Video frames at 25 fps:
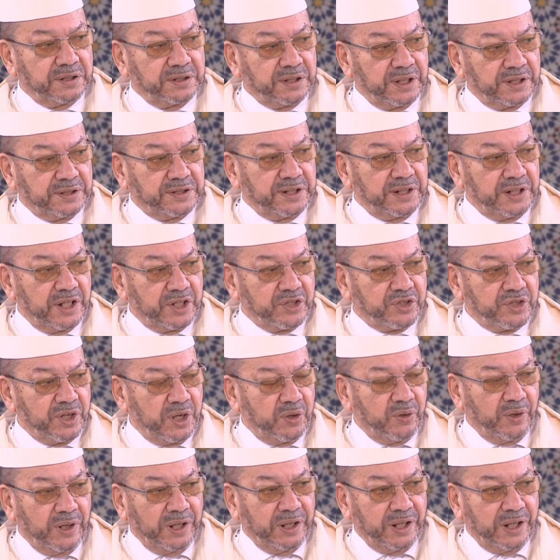تأتي
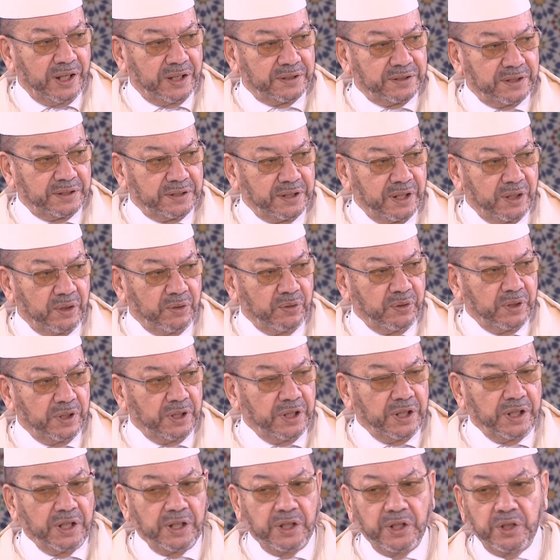الأشياء على هذا النحو
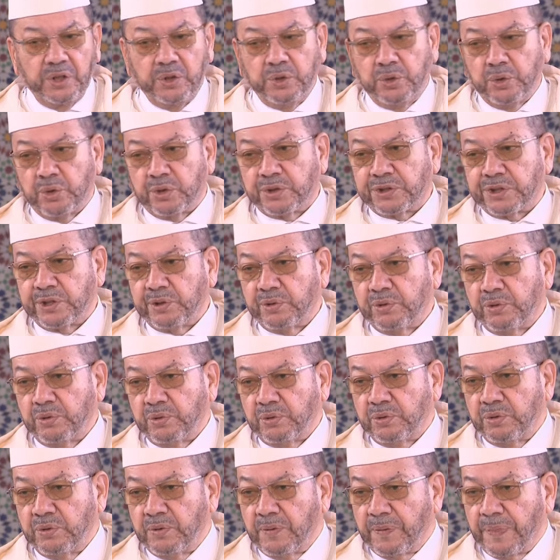يخطئ
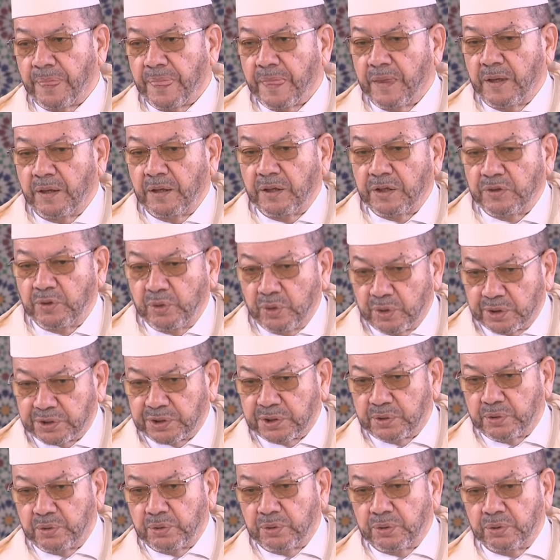
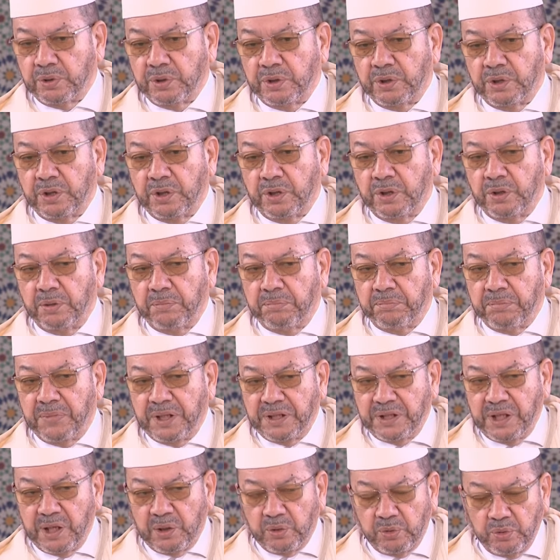يخطئ
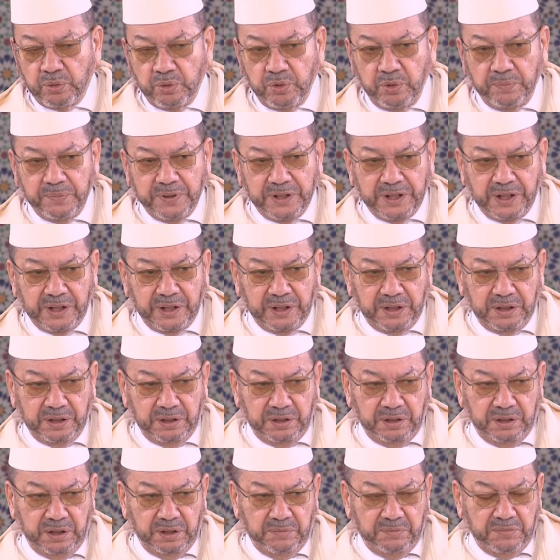من يقول من
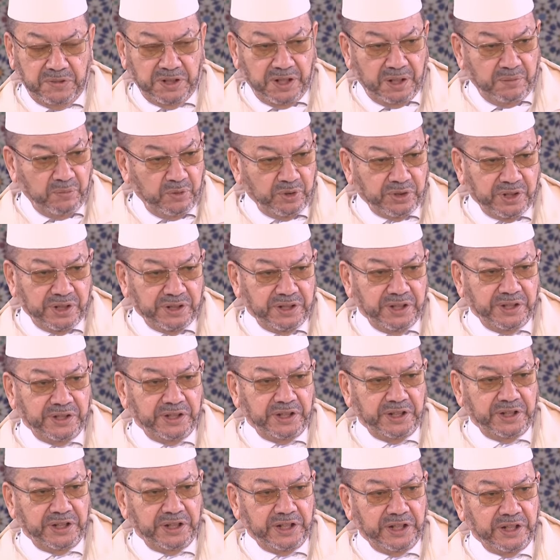من
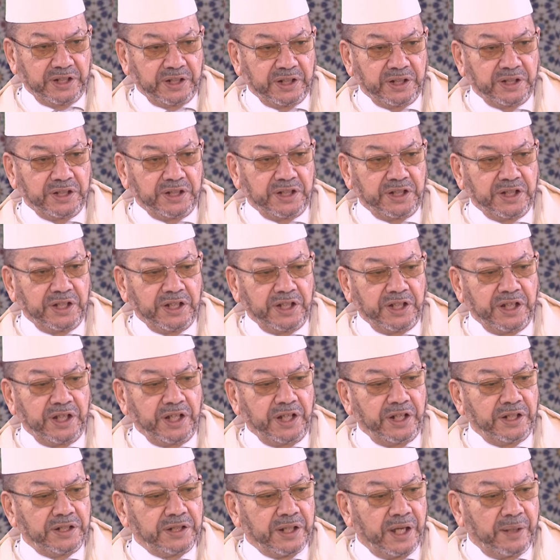المتدينين
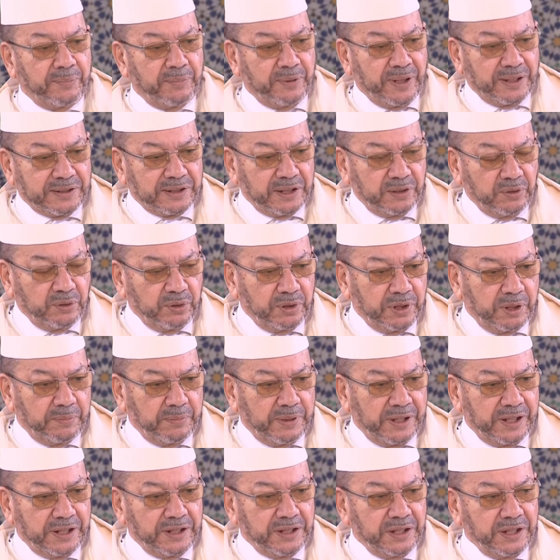إن بعض
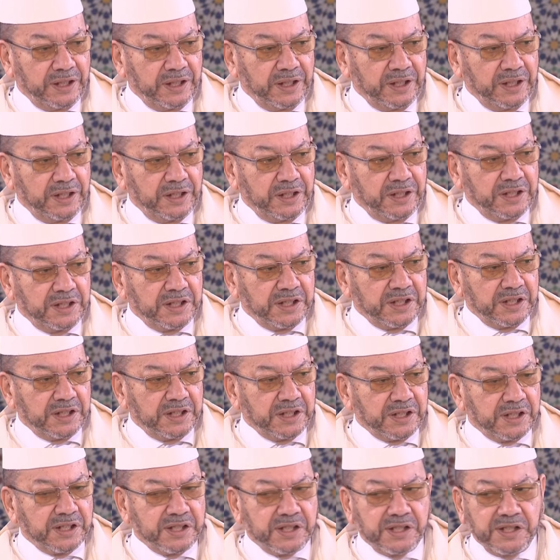العلماء
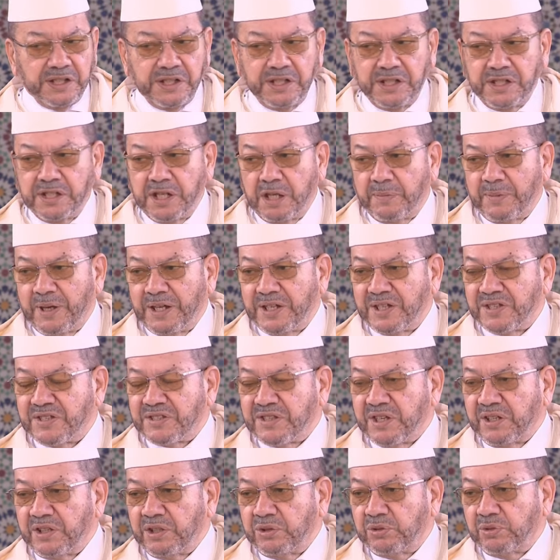إنما
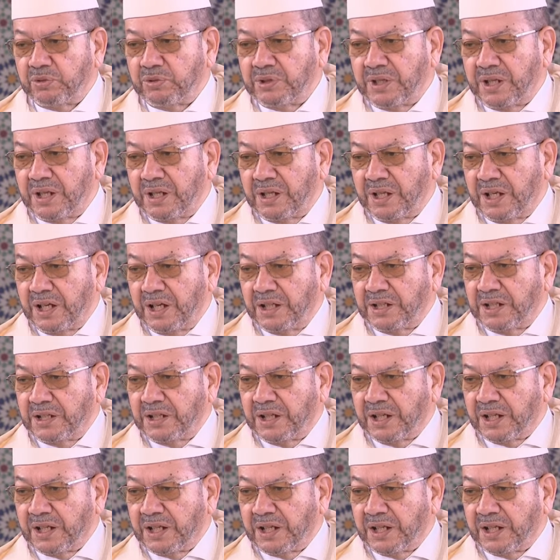يستندون على